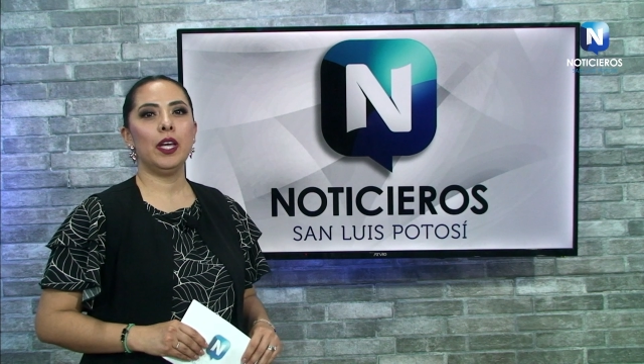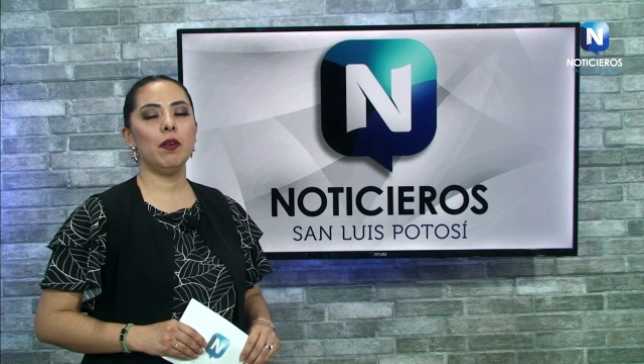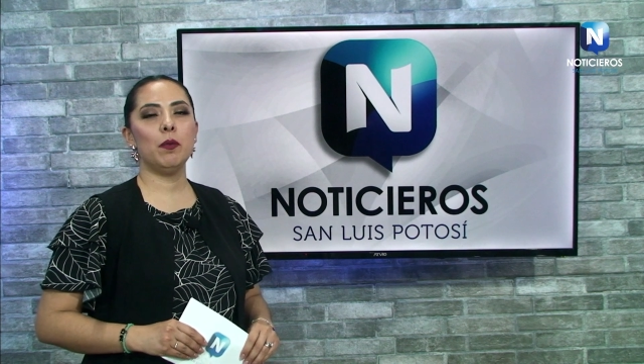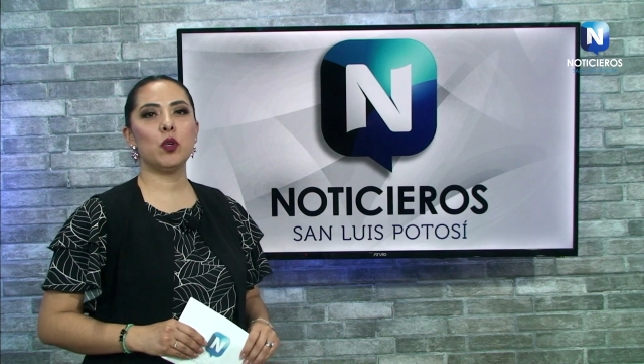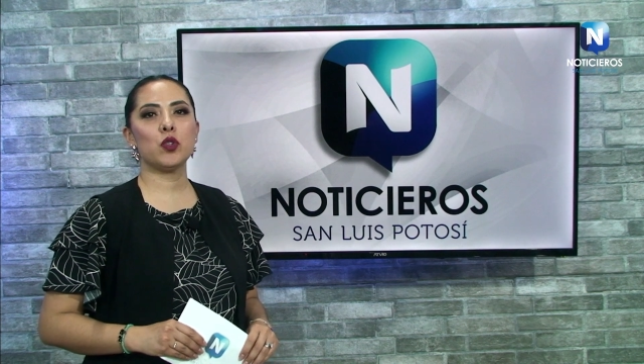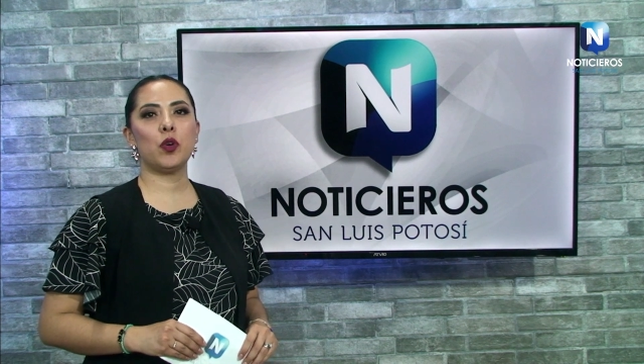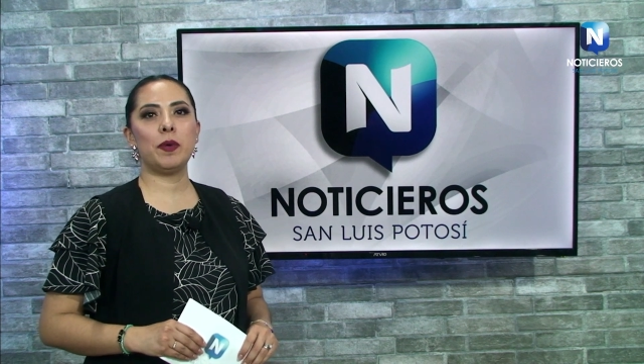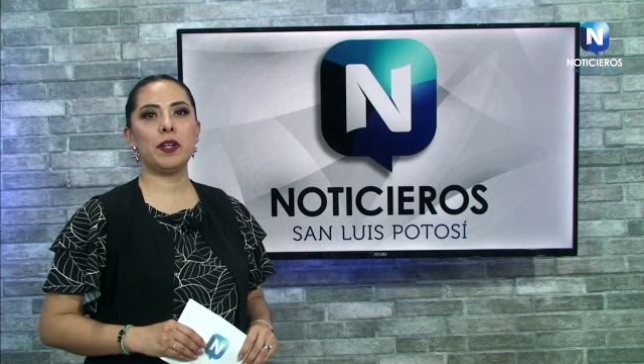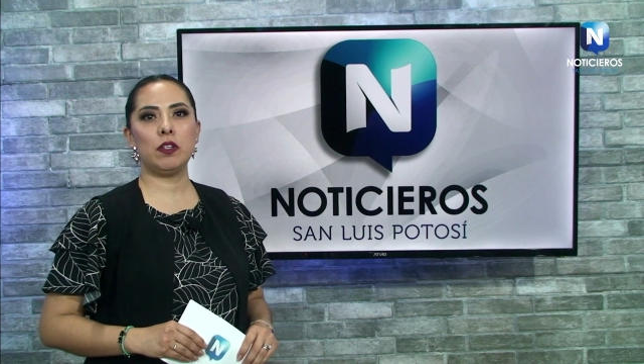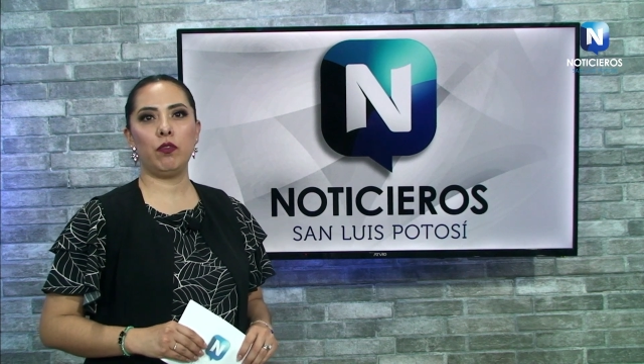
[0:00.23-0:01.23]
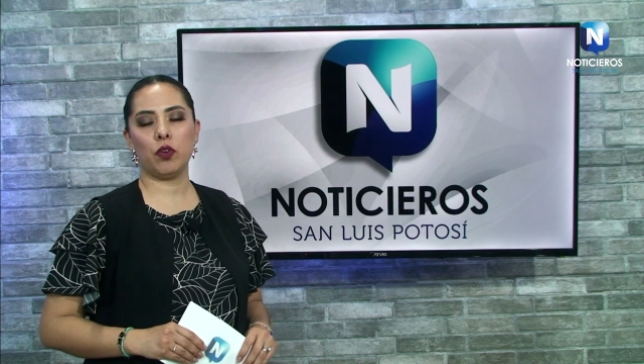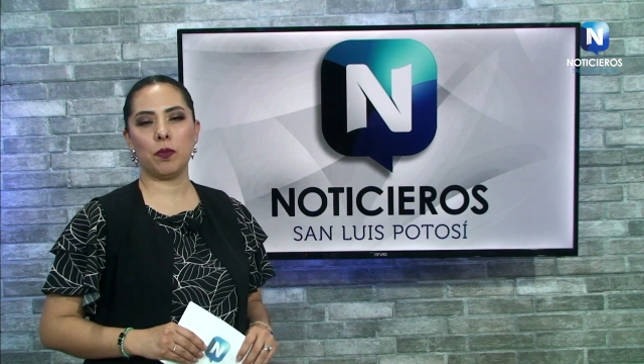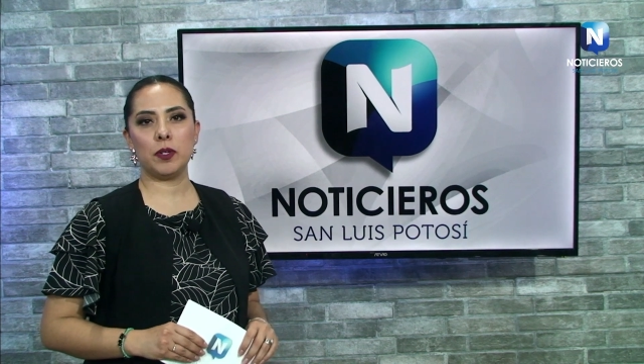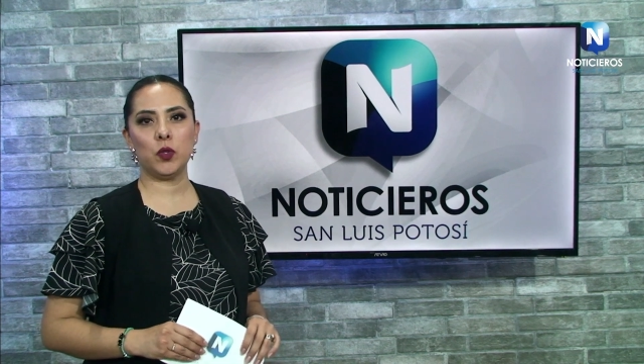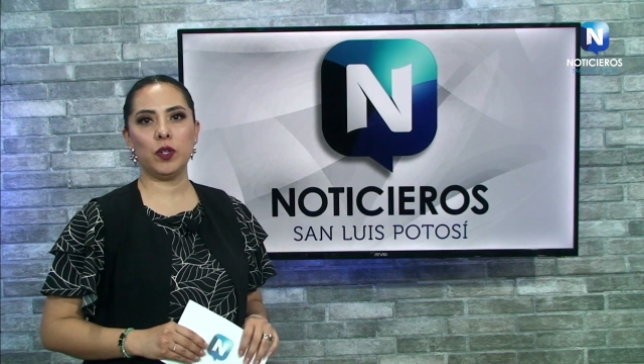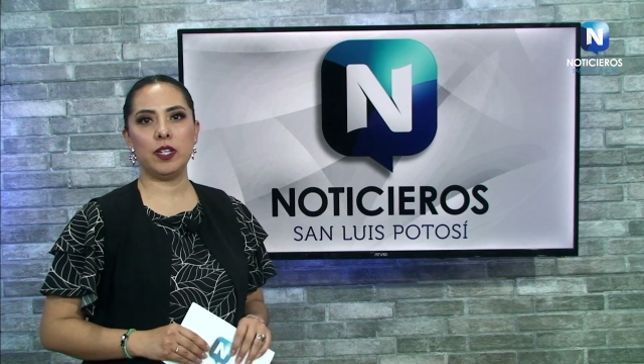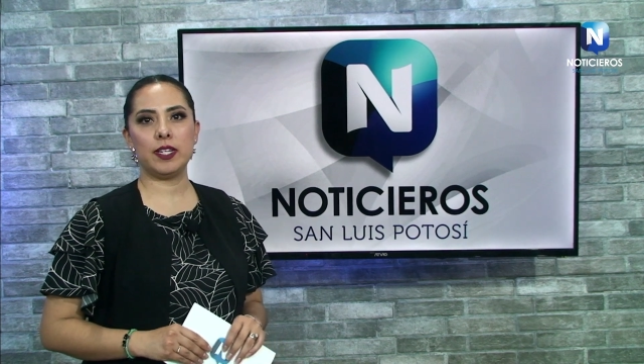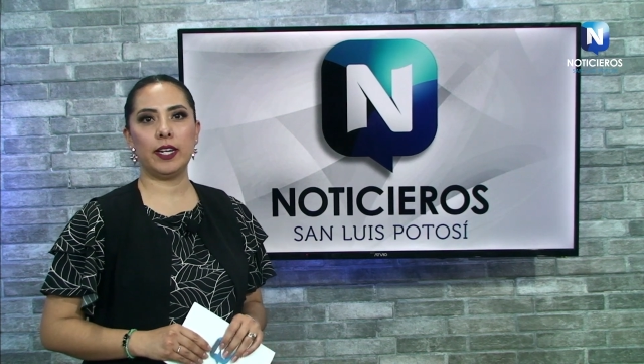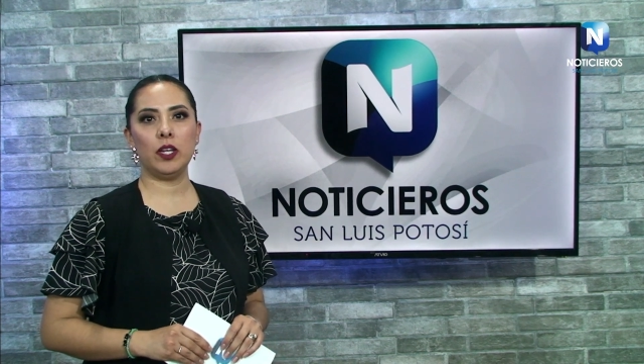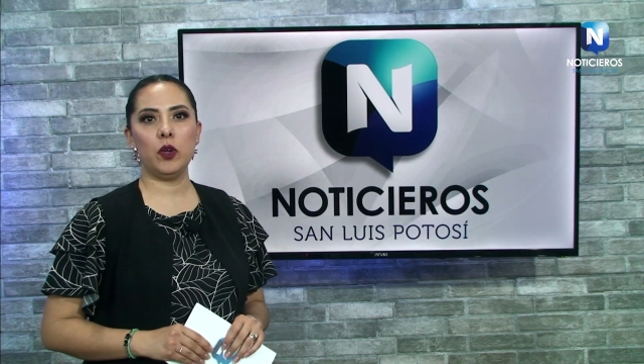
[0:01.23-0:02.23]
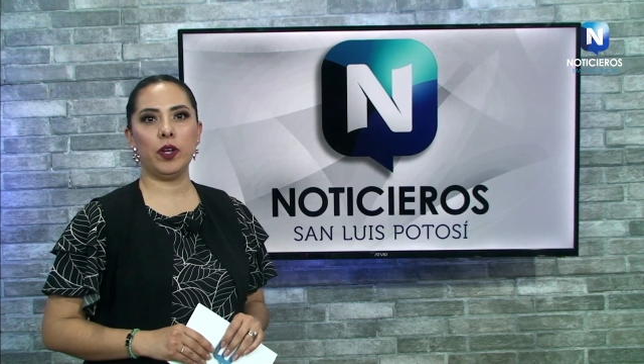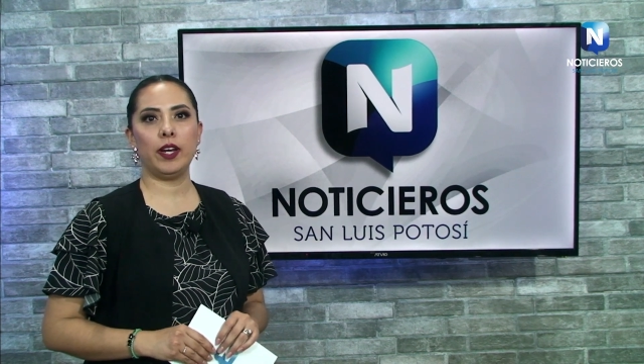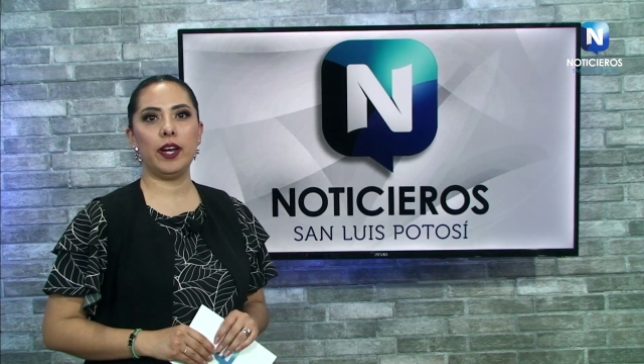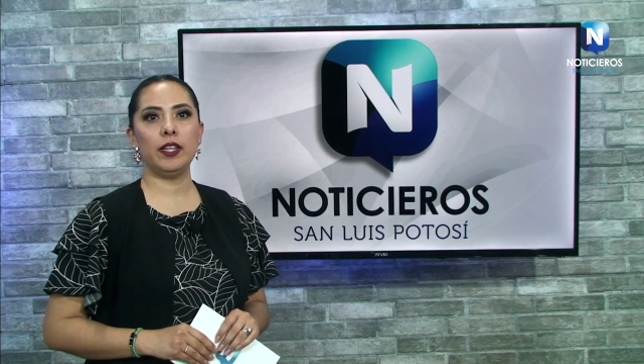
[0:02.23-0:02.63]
Y vámonos con más información. El secretario general